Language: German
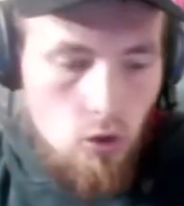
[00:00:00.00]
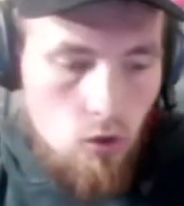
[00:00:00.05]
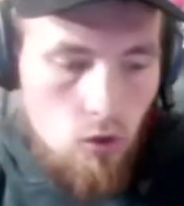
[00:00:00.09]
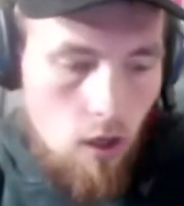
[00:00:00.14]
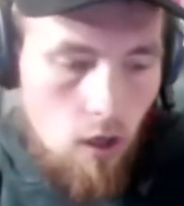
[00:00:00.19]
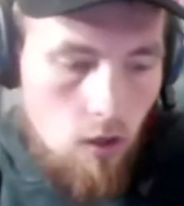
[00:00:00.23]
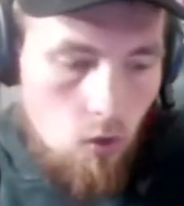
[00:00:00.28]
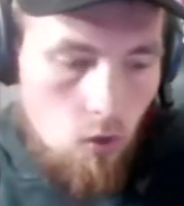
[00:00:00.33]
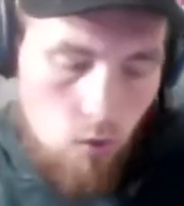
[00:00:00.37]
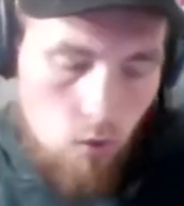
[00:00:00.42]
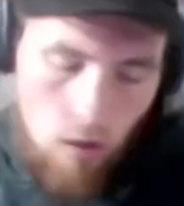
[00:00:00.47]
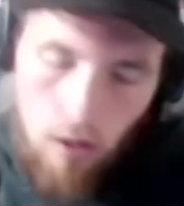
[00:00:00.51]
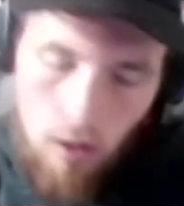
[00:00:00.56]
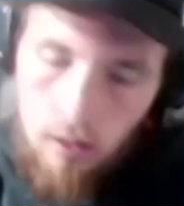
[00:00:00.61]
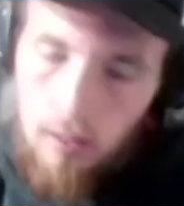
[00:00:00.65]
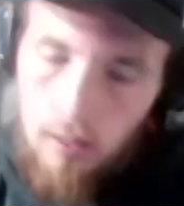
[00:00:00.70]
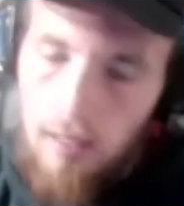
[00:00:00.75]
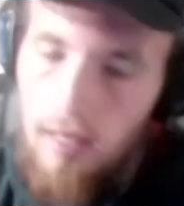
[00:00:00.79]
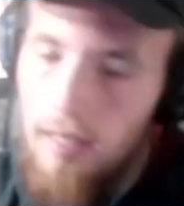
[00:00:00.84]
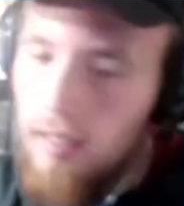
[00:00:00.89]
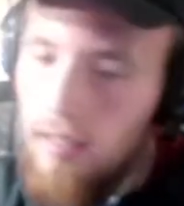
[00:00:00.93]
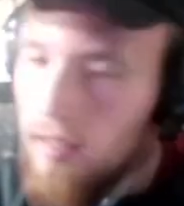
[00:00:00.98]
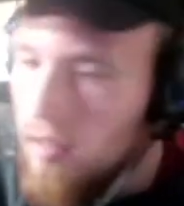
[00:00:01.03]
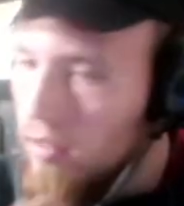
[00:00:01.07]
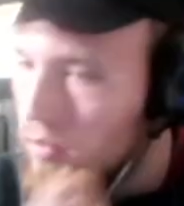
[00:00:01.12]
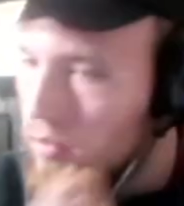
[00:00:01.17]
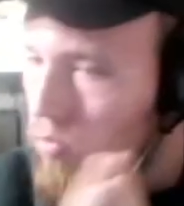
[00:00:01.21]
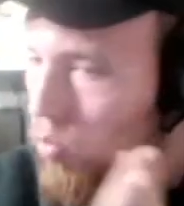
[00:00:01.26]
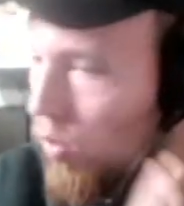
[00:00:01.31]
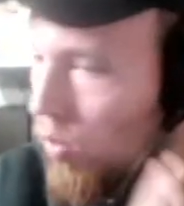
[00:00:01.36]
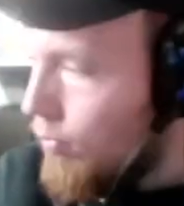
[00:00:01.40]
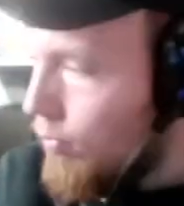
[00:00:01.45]
an und dann
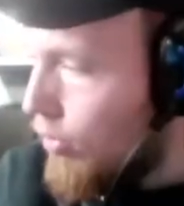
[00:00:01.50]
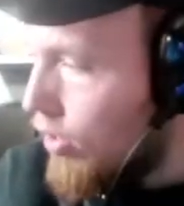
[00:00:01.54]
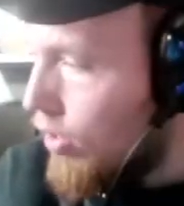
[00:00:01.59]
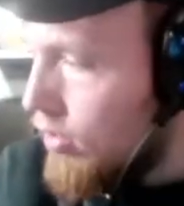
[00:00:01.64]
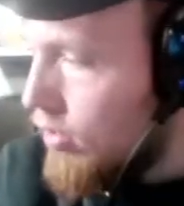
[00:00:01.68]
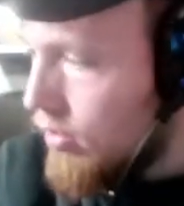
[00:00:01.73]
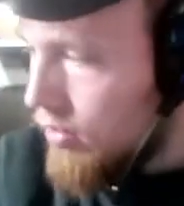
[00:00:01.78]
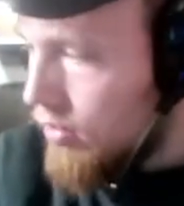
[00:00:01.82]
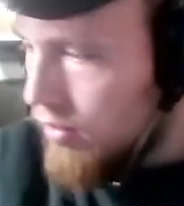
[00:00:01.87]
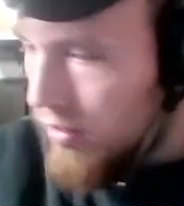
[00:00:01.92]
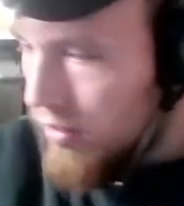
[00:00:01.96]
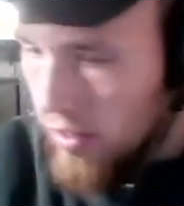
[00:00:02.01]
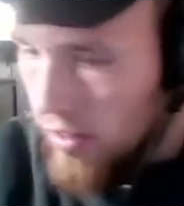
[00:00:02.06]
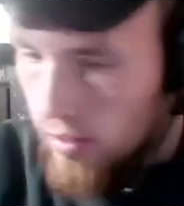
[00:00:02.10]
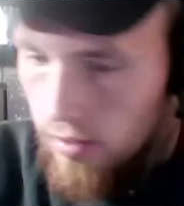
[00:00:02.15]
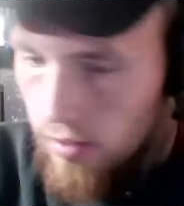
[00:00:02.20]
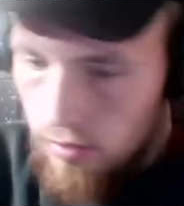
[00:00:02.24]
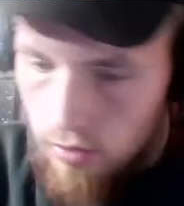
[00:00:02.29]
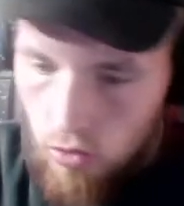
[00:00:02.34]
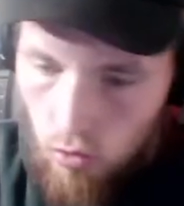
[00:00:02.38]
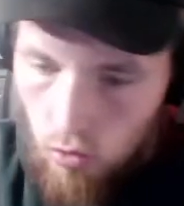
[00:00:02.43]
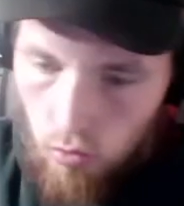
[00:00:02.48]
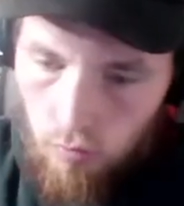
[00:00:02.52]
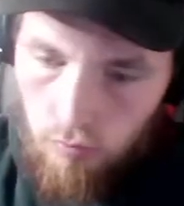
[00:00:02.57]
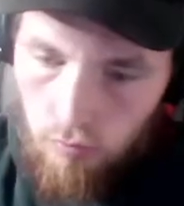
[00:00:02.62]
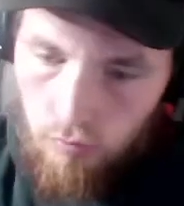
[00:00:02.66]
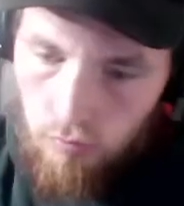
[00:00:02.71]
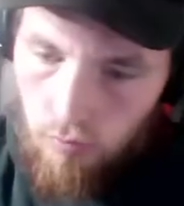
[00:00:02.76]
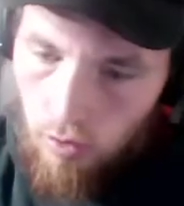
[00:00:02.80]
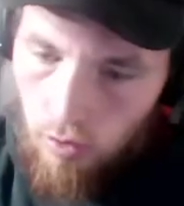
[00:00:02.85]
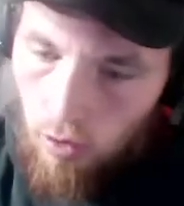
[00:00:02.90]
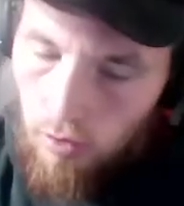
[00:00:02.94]
irgendein Rapper, der so
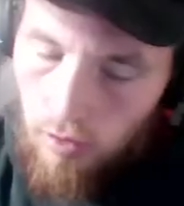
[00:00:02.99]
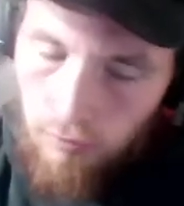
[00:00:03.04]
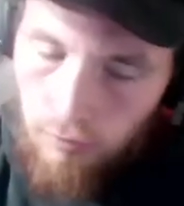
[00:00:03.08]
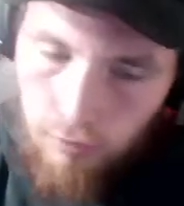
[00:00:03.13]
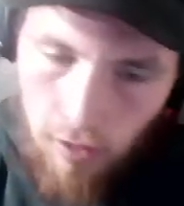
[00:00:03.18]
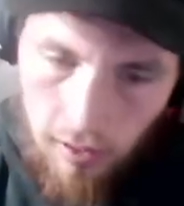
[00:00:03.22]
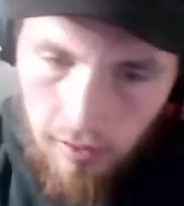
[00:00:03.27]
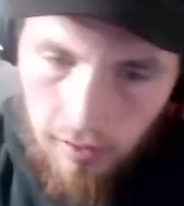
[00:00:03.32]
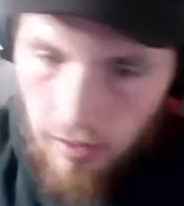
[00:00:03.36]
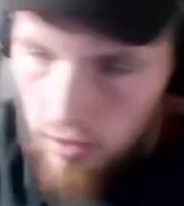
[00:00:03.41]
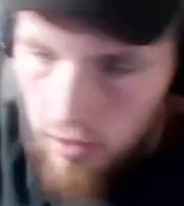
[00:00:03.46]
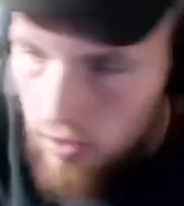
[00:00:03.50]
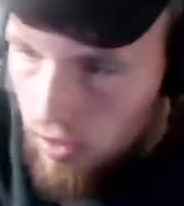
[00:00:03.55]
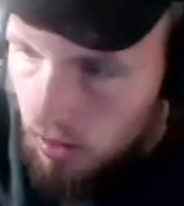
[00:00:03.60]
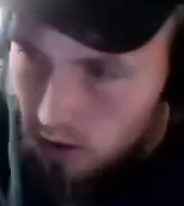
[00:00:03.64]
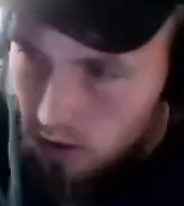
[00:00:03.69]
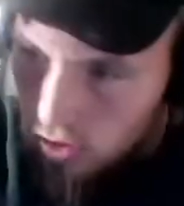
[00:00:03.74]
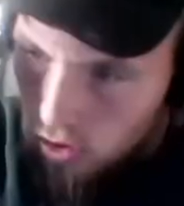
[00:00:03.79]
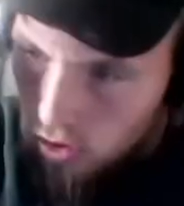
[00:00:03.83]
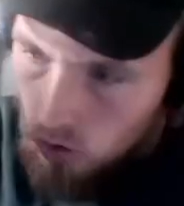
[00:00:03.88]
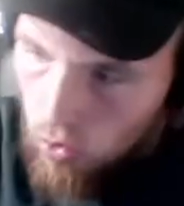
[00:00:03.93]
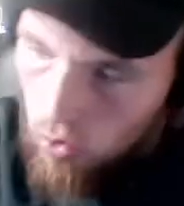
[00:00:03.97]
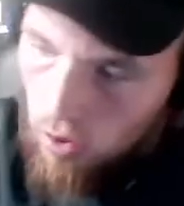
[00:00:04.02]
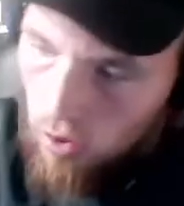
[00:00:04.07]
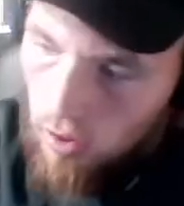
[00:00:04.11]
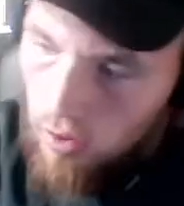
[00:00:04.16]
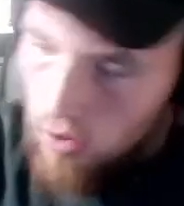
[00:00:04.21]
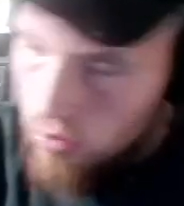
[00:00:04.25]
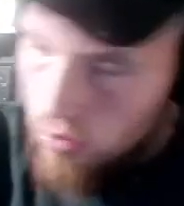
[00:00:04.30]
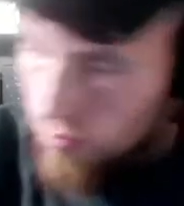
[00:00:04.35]
äh, der Freitagsliste so drin ist,